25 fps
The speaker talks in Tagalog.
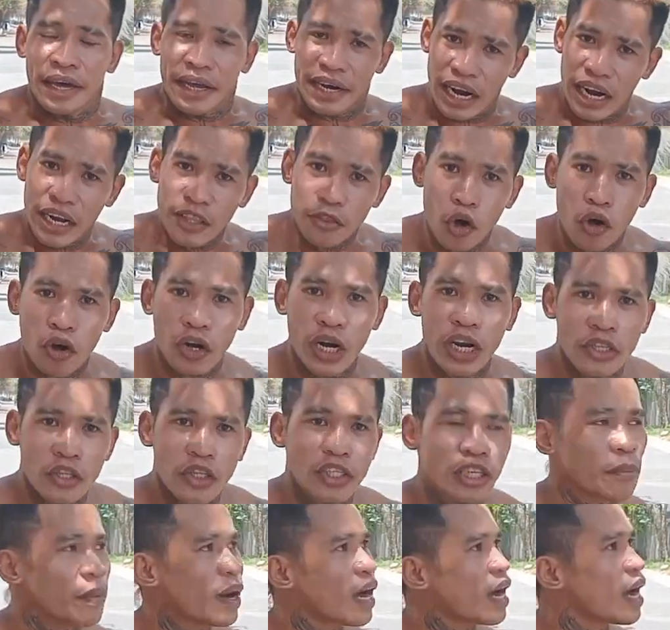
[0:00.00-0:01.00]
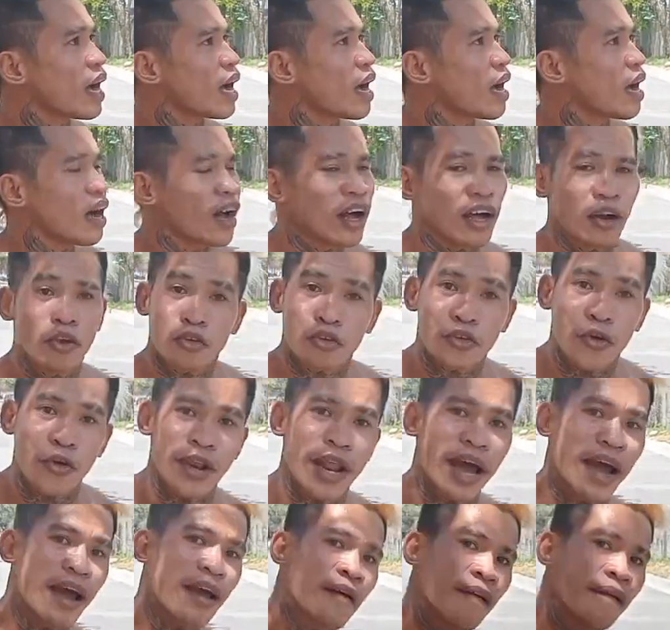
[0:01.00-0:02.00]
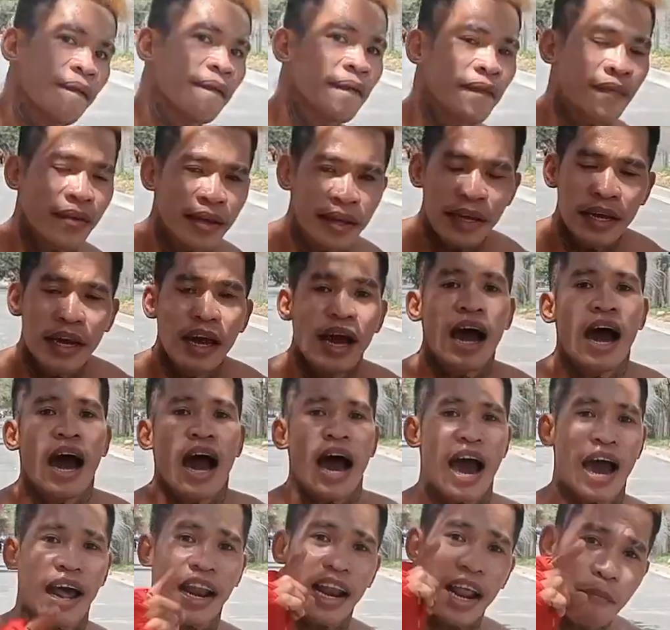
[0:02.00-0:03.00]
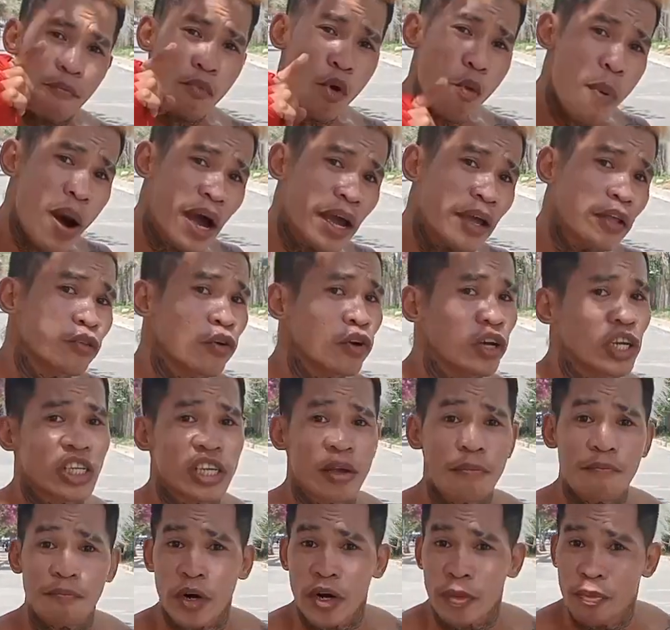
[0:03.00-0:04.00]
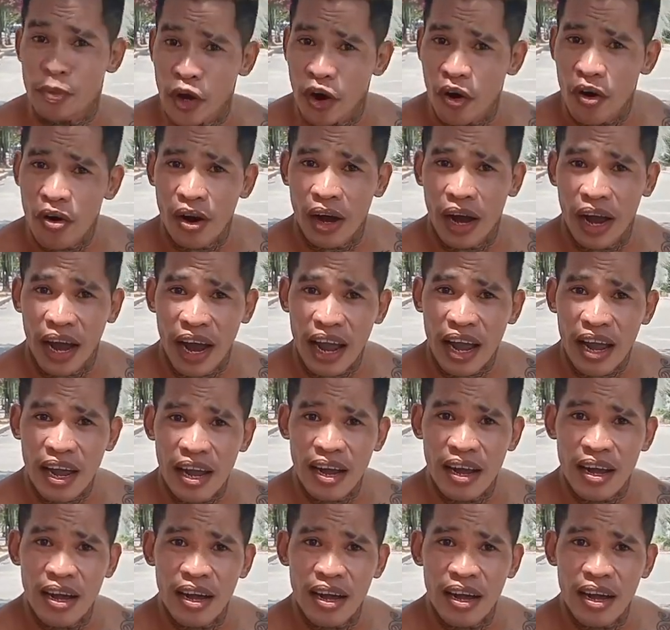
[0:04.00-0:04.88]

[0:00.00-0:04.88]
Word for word: Real talk lang to sa mga Luzon ha. Alam mo ba itong Simperview, ha?